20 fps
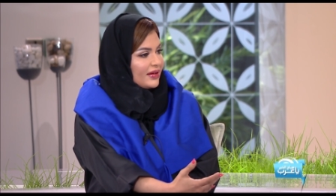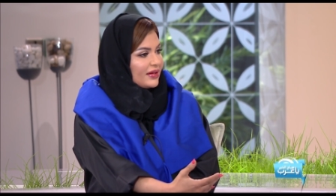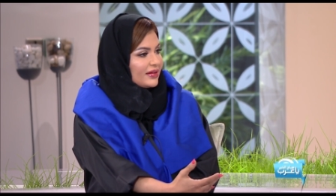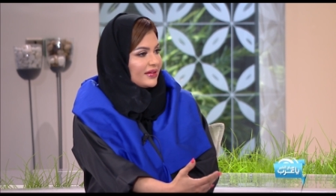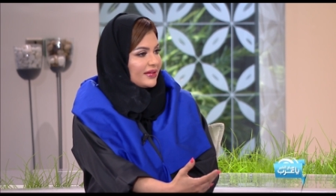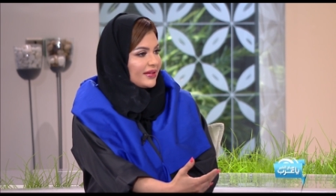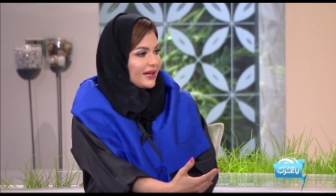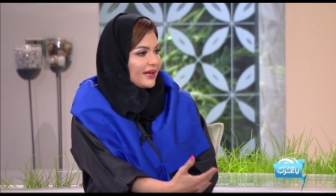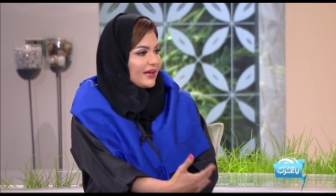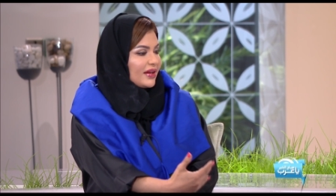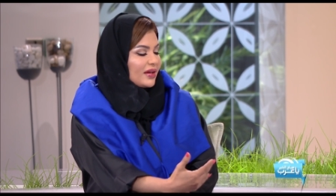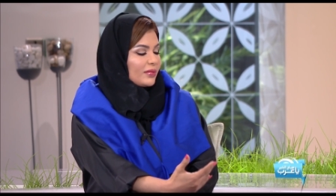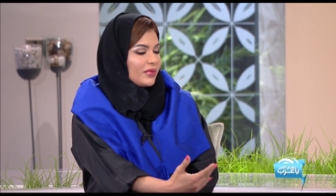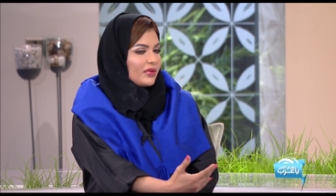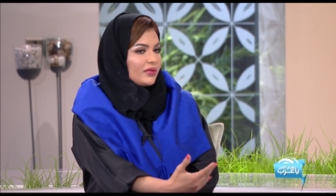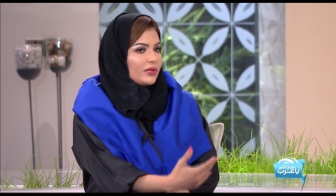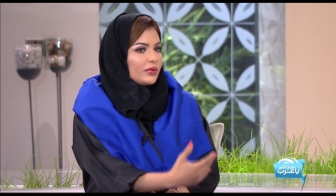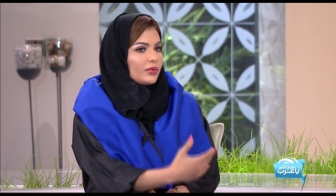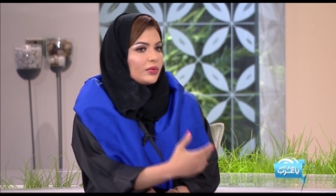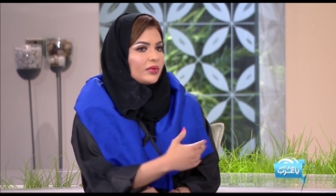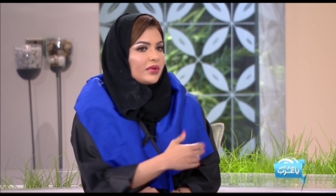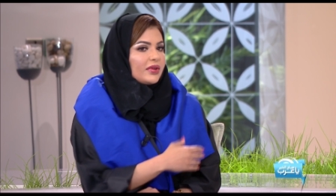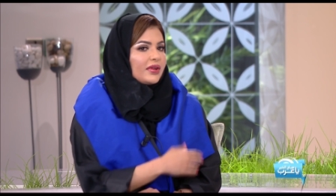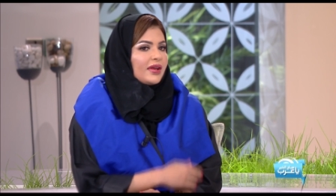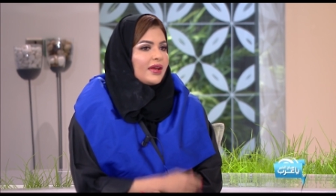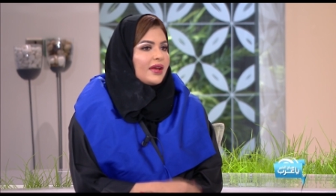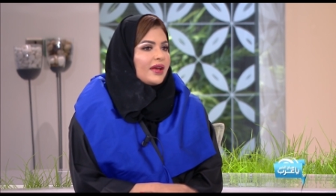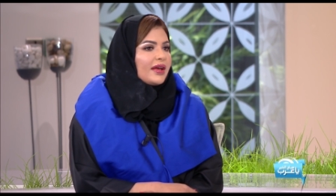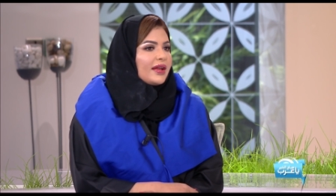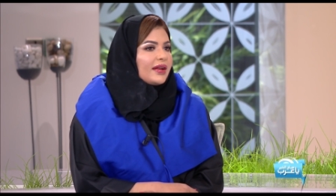تتعلق بالفنون
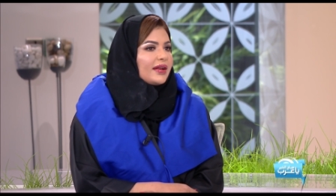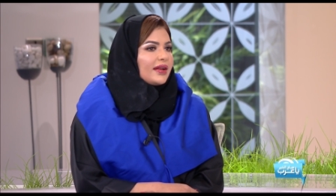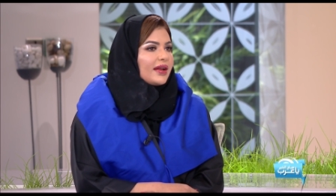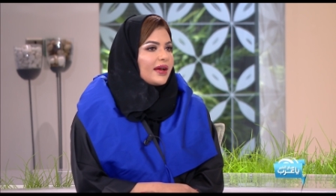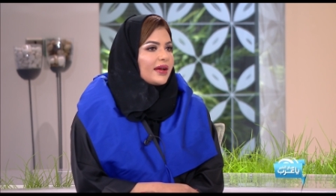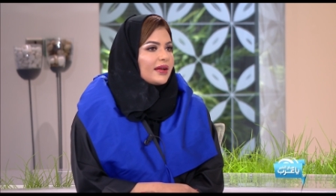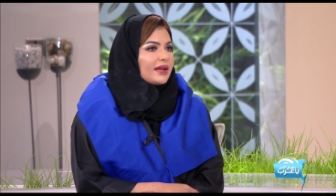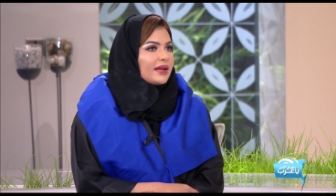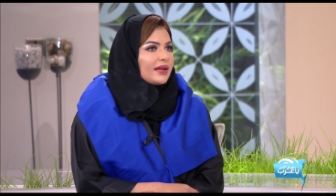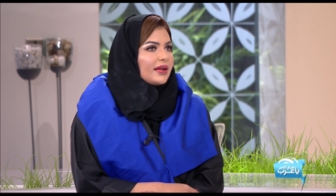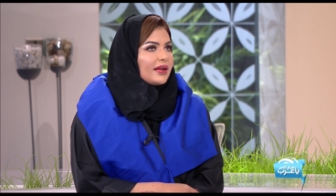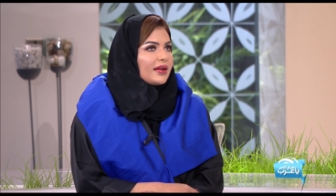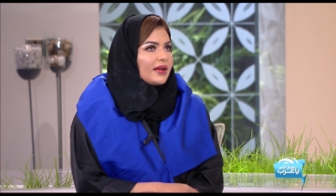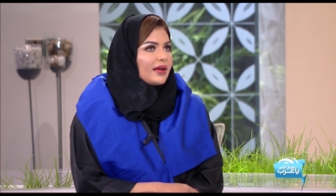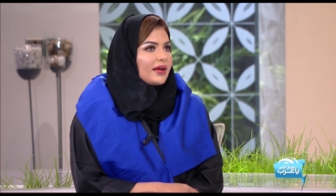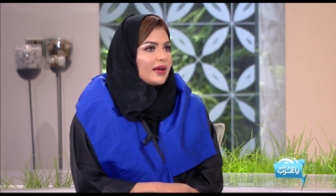لكن